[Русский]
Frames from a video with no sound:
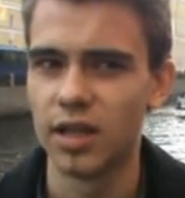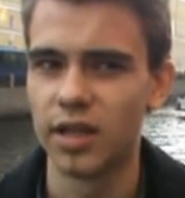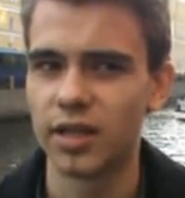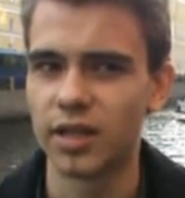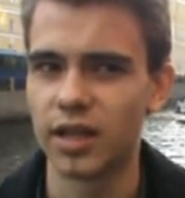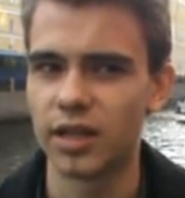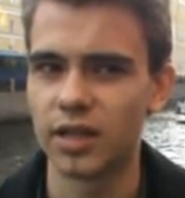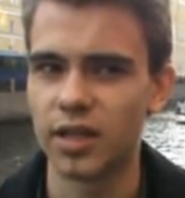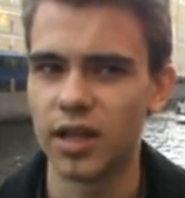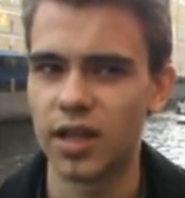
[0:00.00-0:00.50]

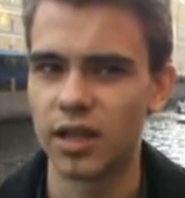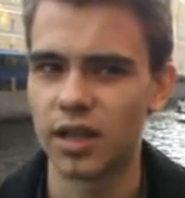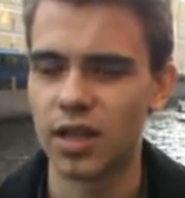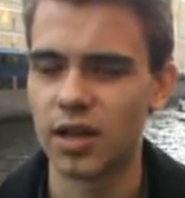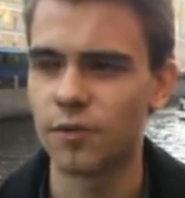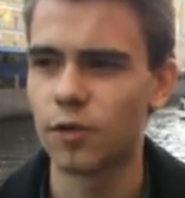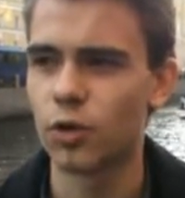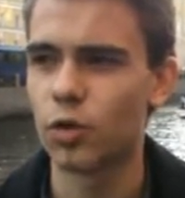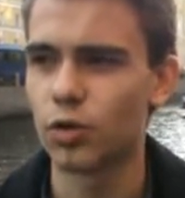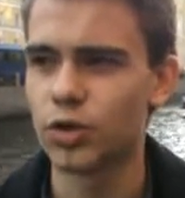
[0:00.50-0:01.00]
Иногда
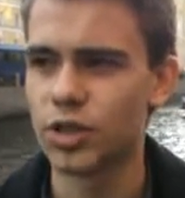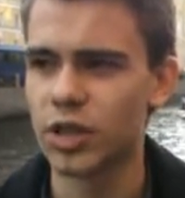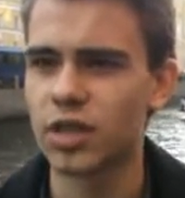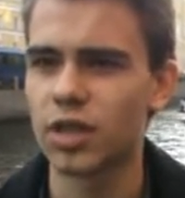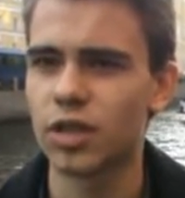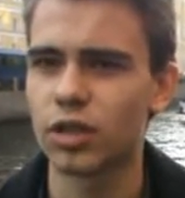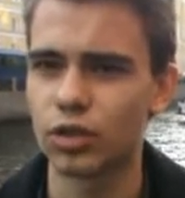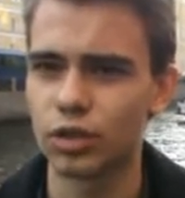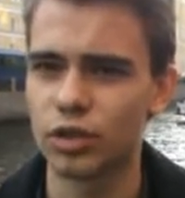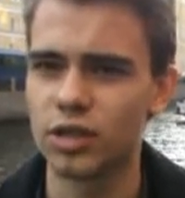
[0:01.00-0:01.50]
на
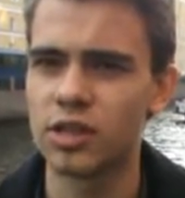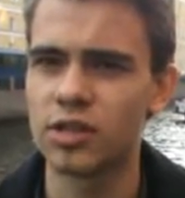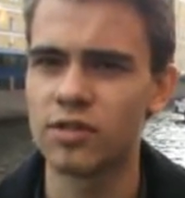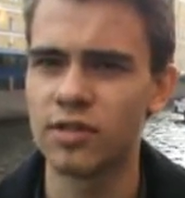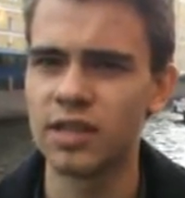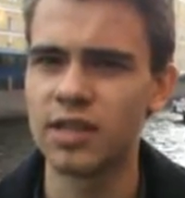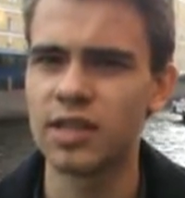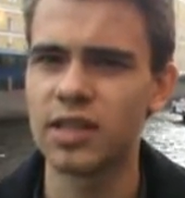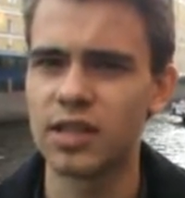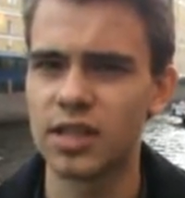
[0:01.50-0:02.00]
факультеты, которые
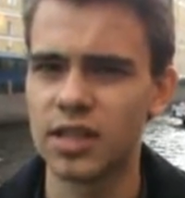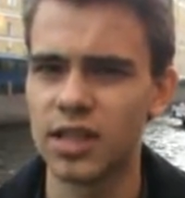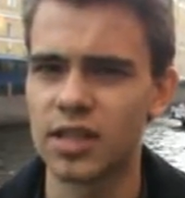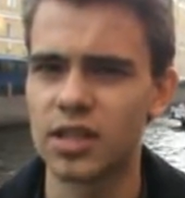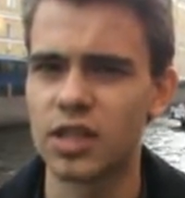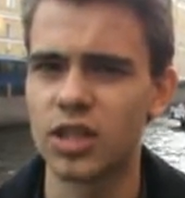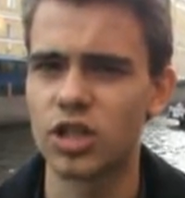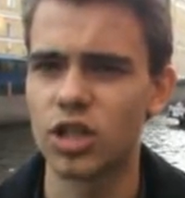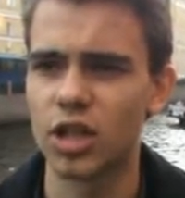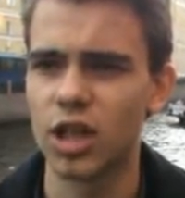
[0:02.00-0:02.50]
действительно
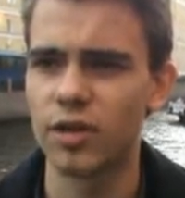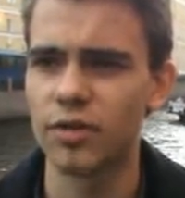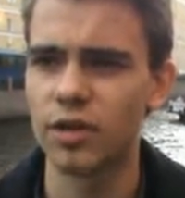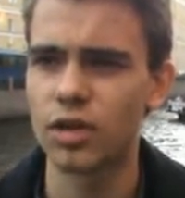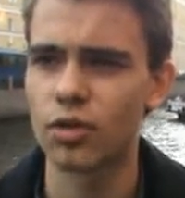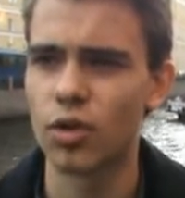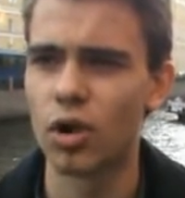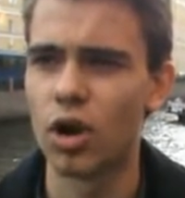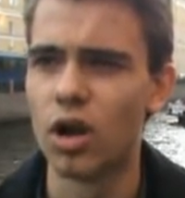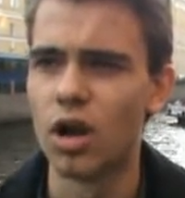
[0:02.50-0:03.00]
интересны
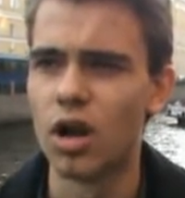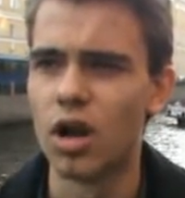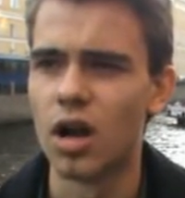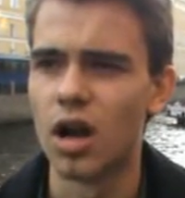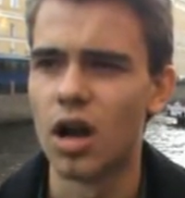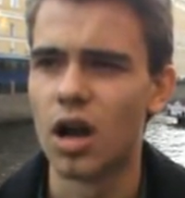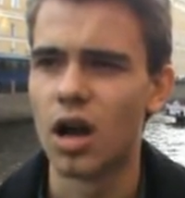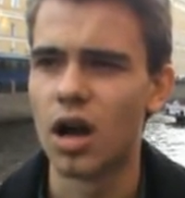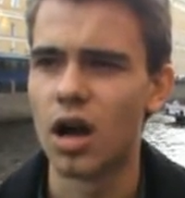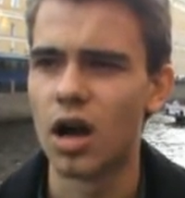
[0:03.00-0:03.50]
человеку,
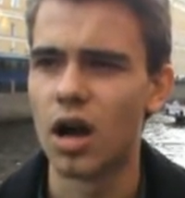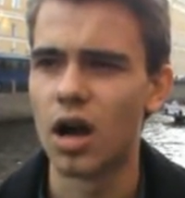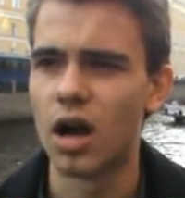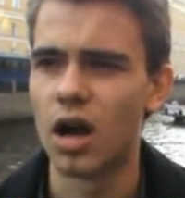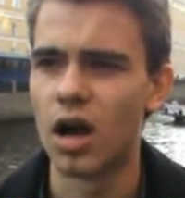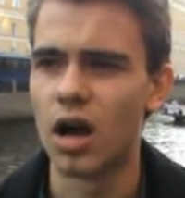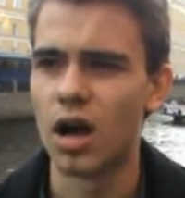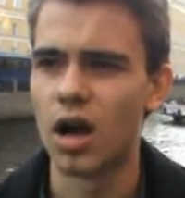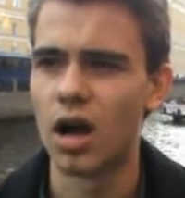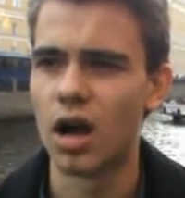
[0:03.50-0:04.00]

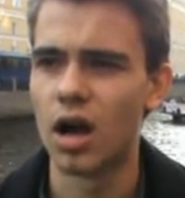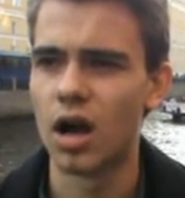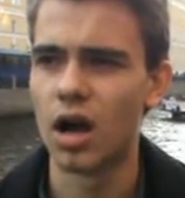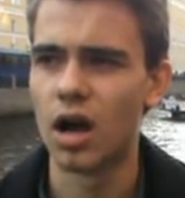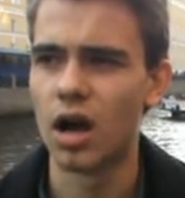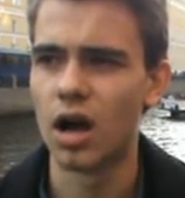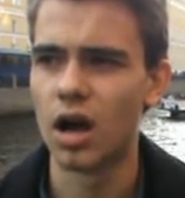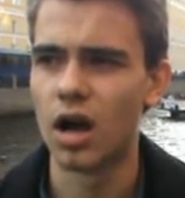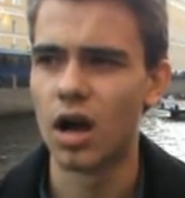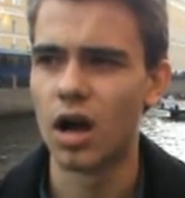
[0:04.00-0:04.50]

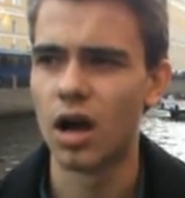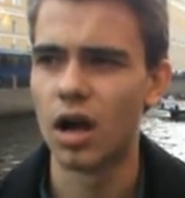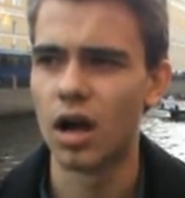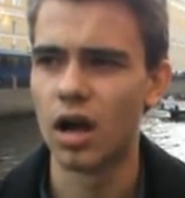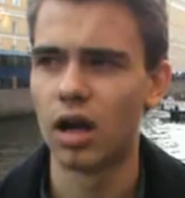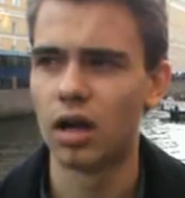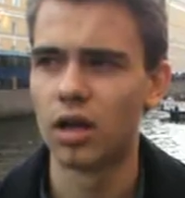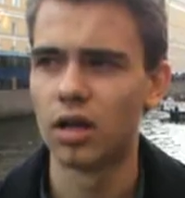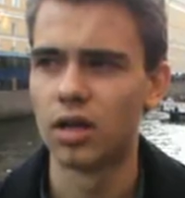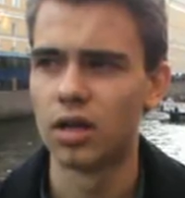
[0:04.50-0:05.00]

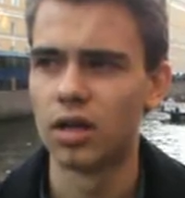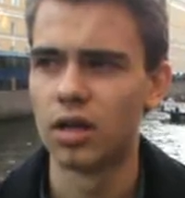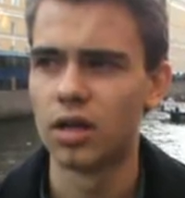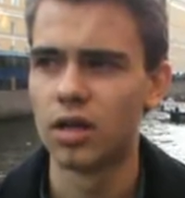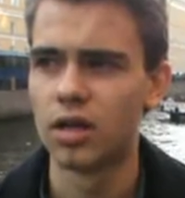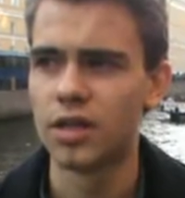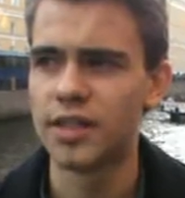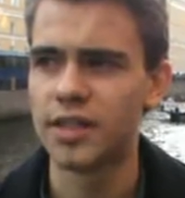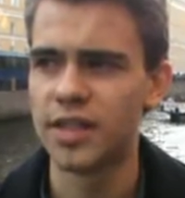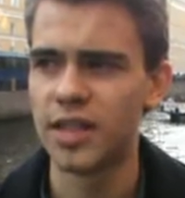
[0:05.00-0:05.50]
э,
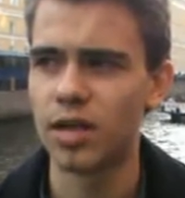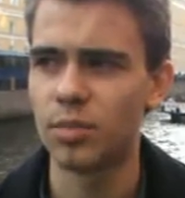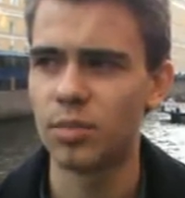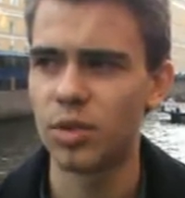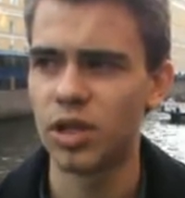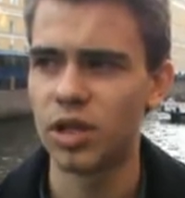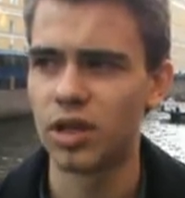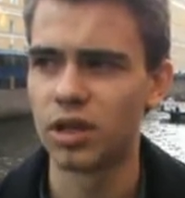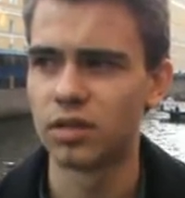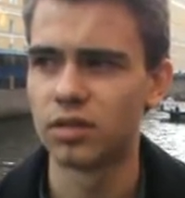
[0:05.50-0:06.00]

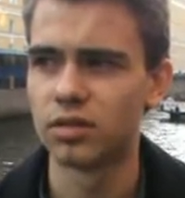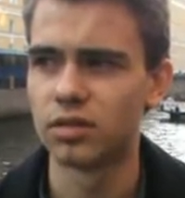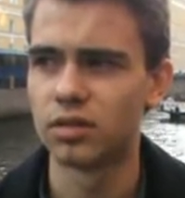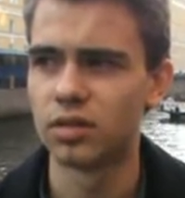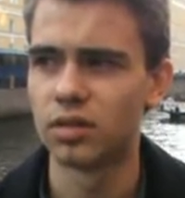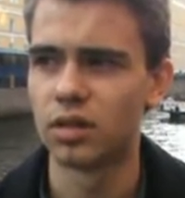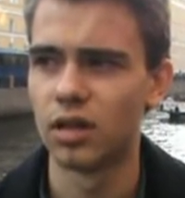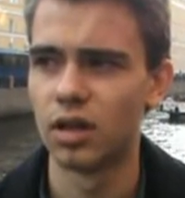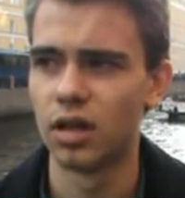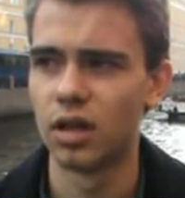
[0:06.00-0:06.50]
семьи
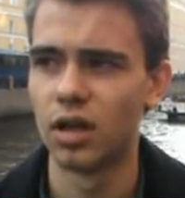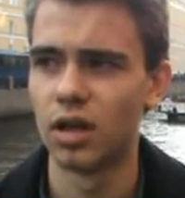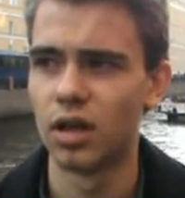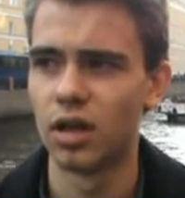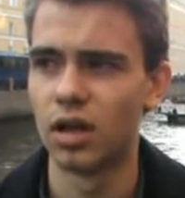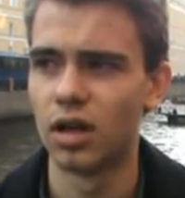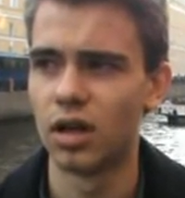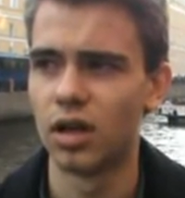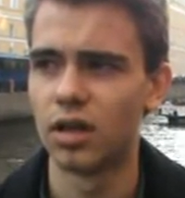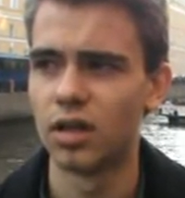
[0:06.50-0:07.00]

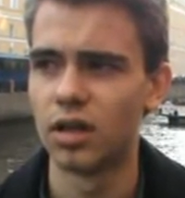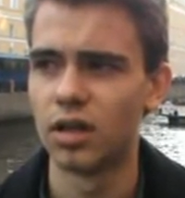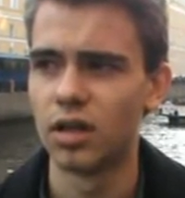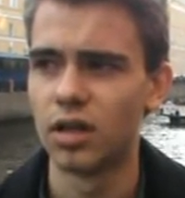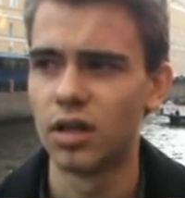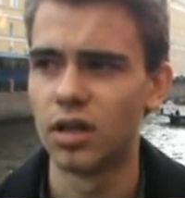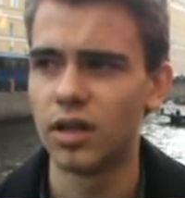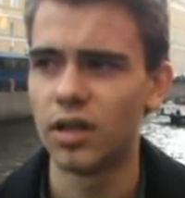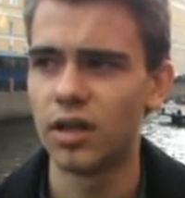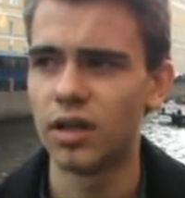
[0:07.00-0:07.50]
э,
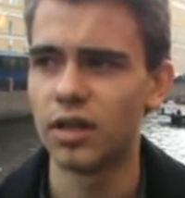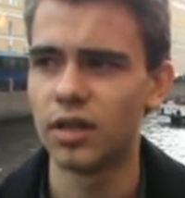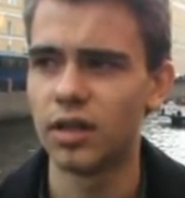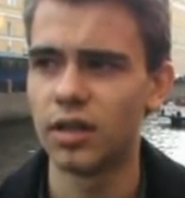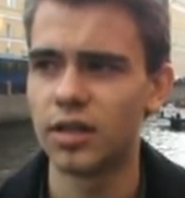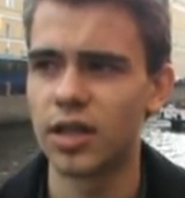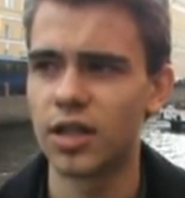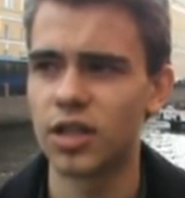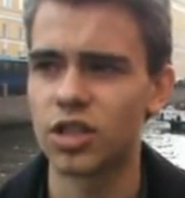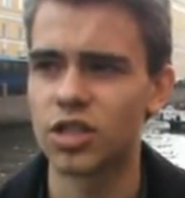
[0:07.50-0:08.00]

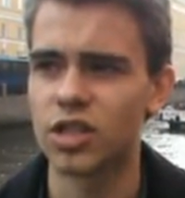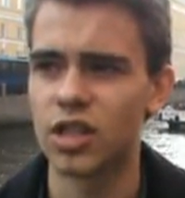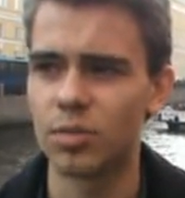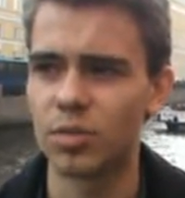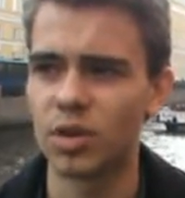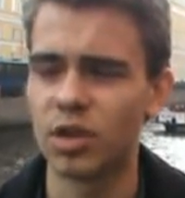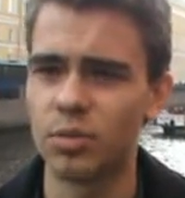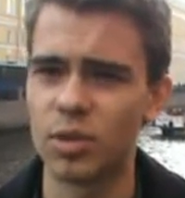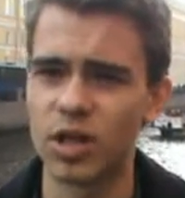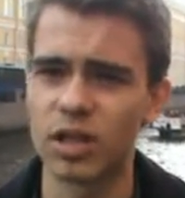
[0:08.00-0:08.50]
и даже
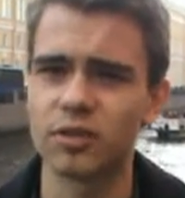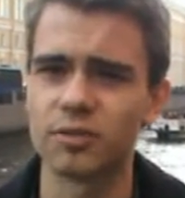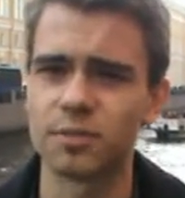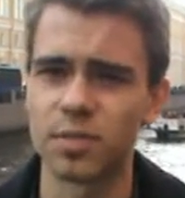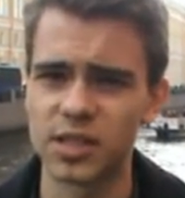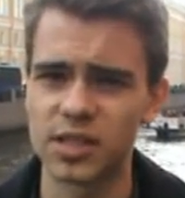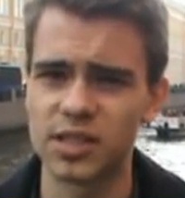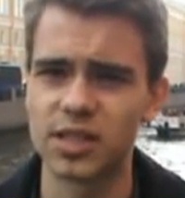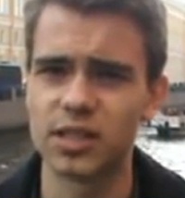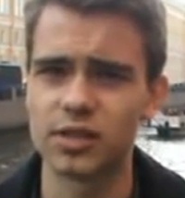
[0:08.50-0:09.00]
сами ребята
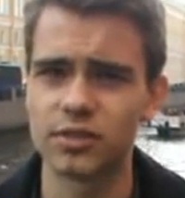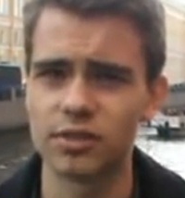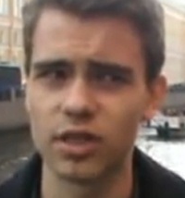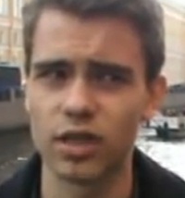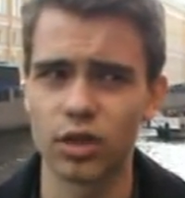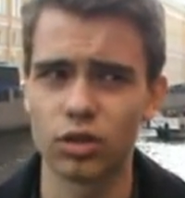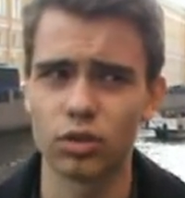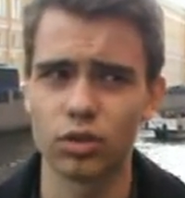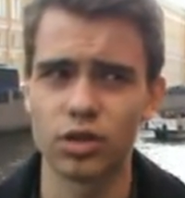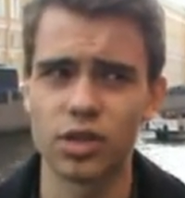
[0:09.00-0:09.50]
впоследствии,
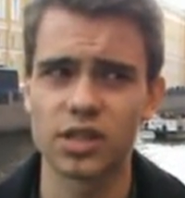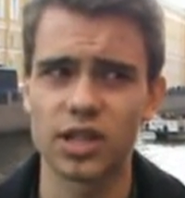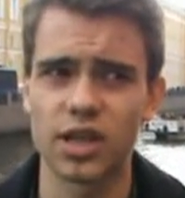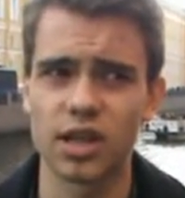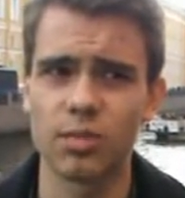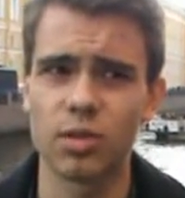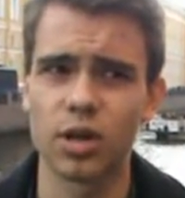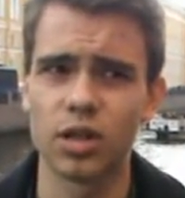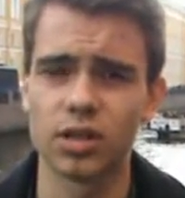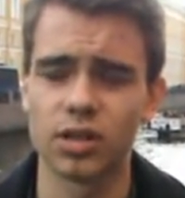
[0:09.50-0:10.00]
которые
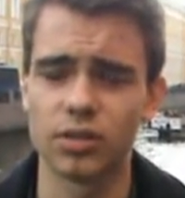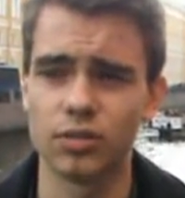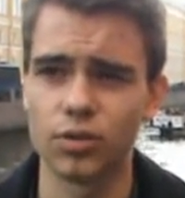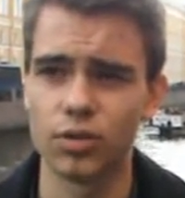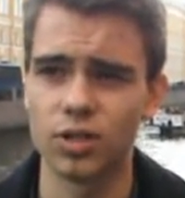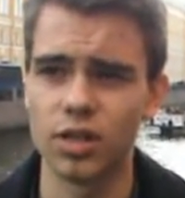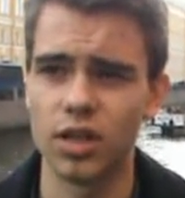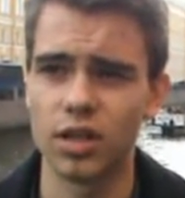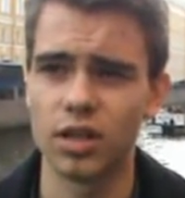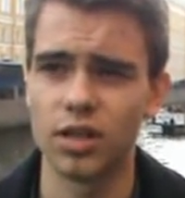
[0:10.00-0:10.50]

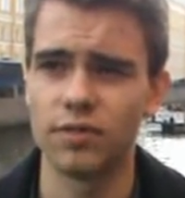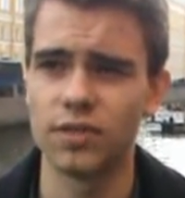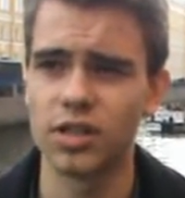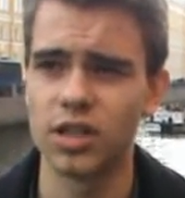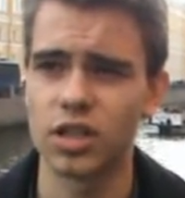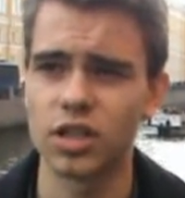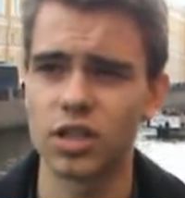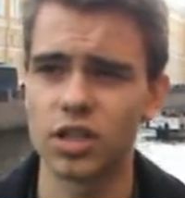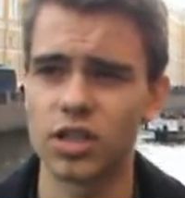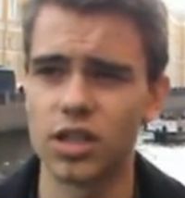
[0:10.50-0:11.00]
зарабатывают деньги в
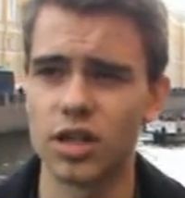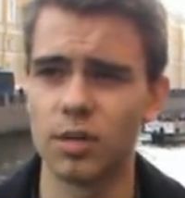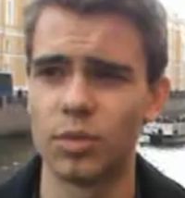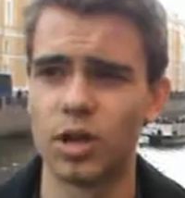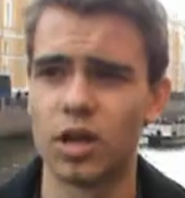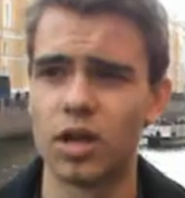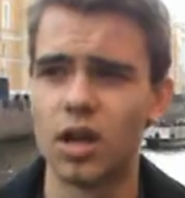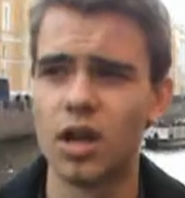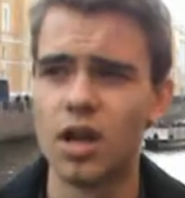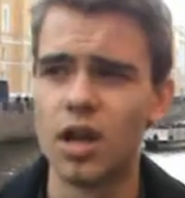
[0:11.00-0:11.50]
тех же самых